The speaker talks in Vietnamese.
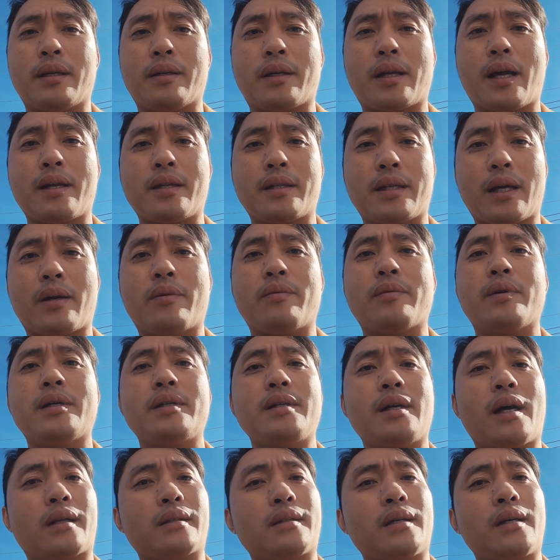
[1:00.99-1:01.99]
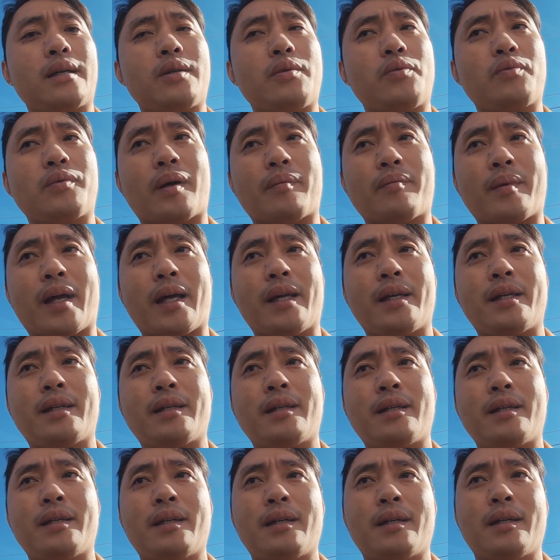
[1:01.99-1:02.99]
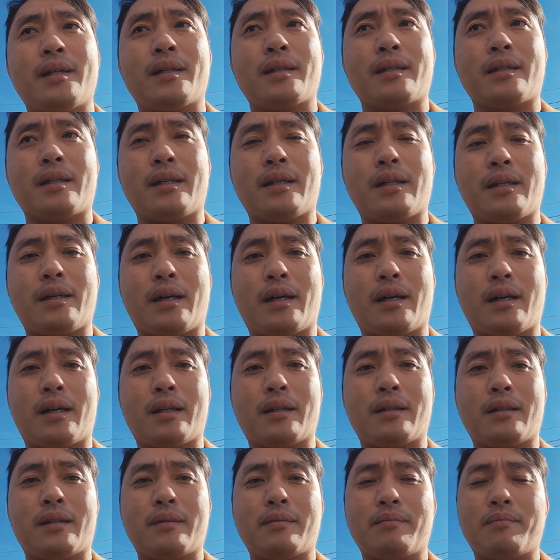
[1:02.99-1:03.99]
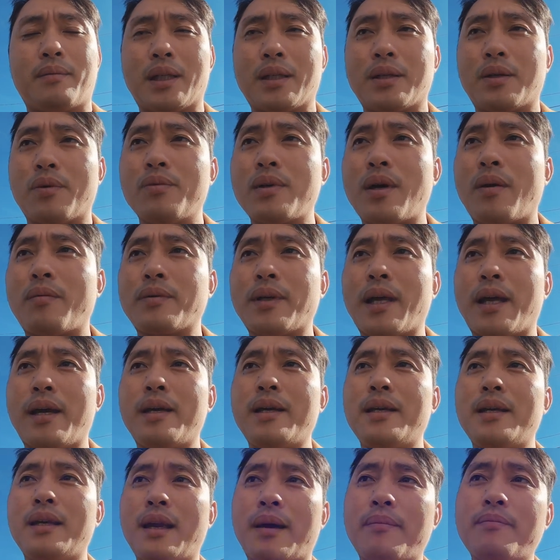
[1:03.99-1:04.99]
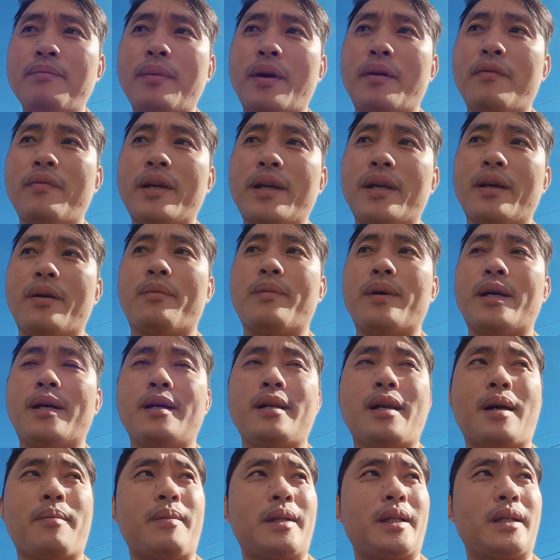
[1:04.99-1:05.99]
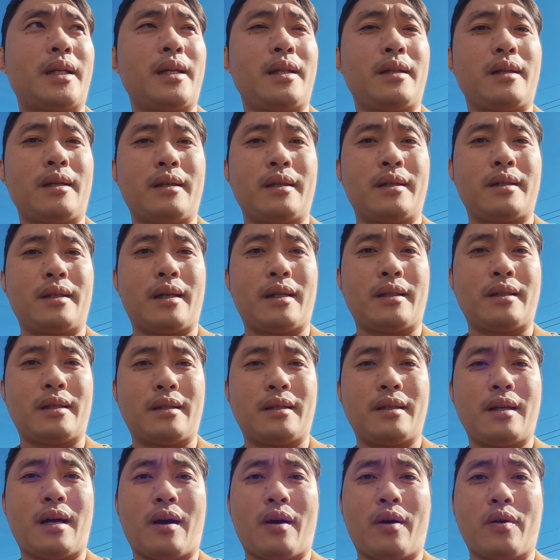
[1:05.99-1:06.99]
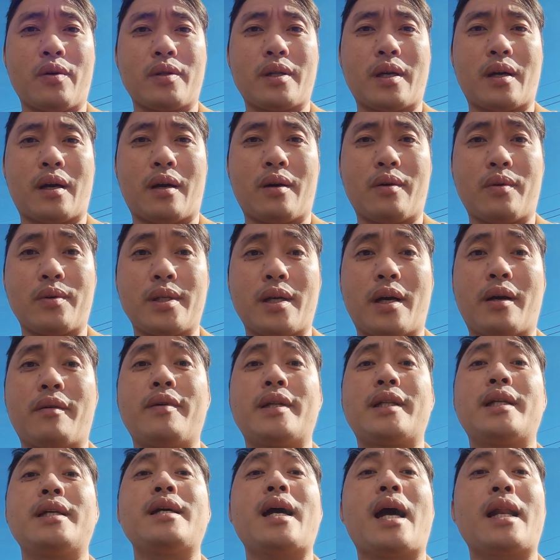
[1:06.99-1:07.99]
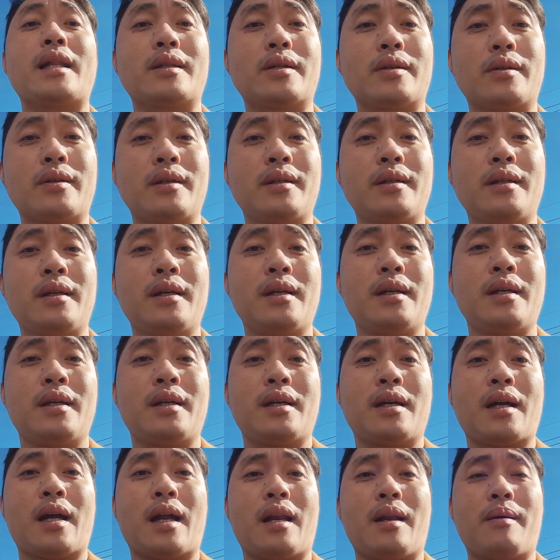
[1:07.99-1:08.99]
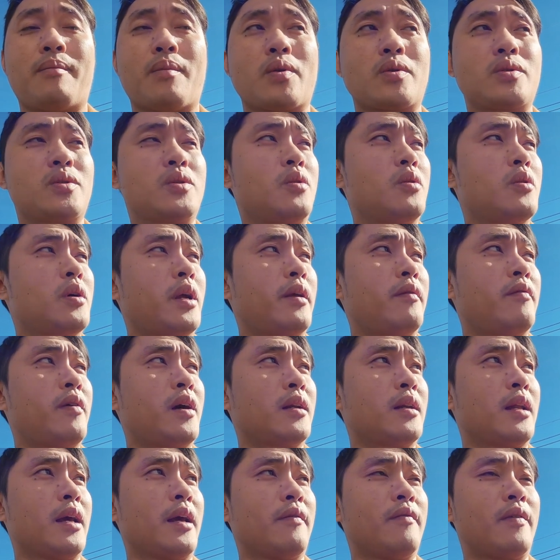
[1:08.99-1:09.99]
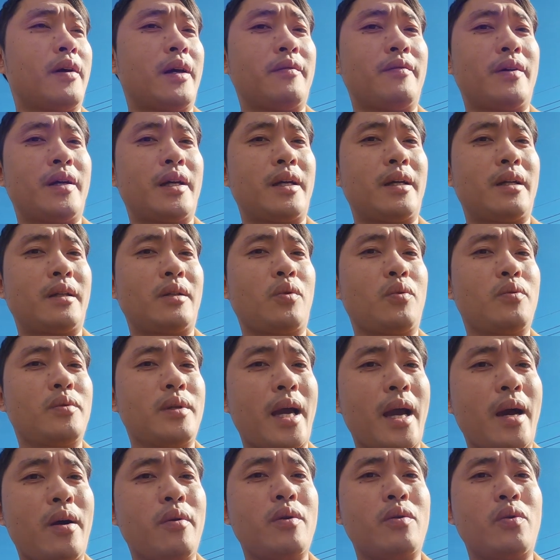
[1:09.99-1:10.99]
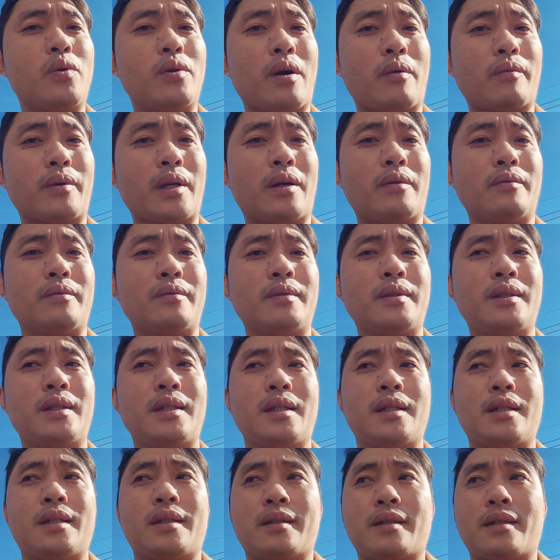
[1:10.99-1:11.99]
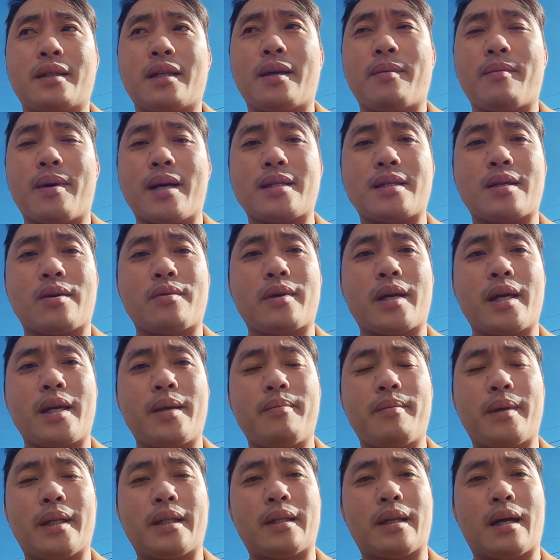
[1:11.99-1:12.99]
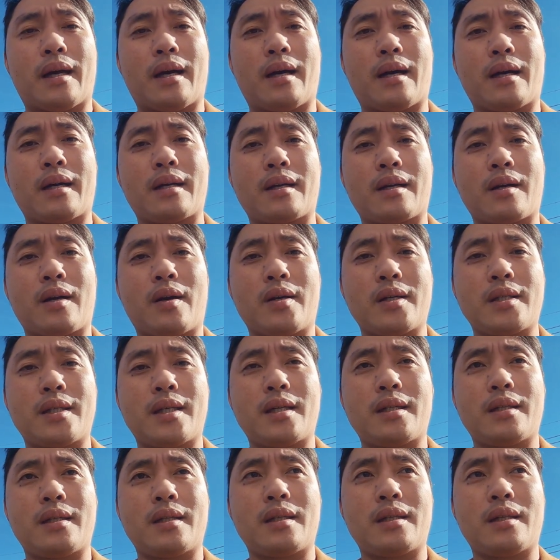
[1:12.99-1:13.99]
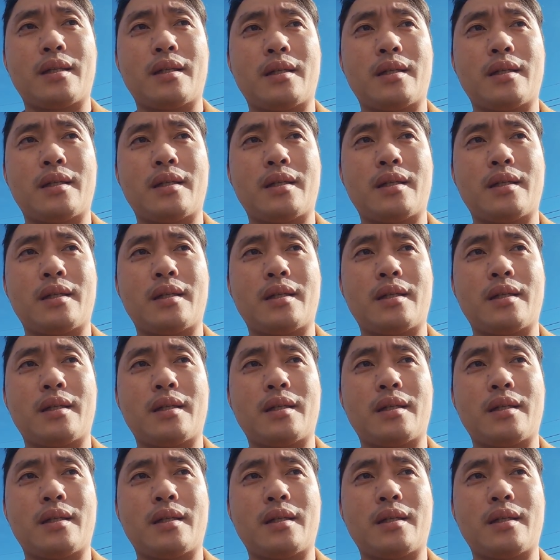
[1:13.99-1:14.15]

thì các anh chị cũng hướng dẫn tới cái trung tâm này thì uh, mình cũng không để ý lắm bởi vì hồi bữa là mình cứ chỉ, tưởng là hội thợ hỗ trợ về tiếng Anh thôi hay là một số cái vấn đề về về tôn giáo của cộng đồng nhưng mà sau khi mình uh, coi trên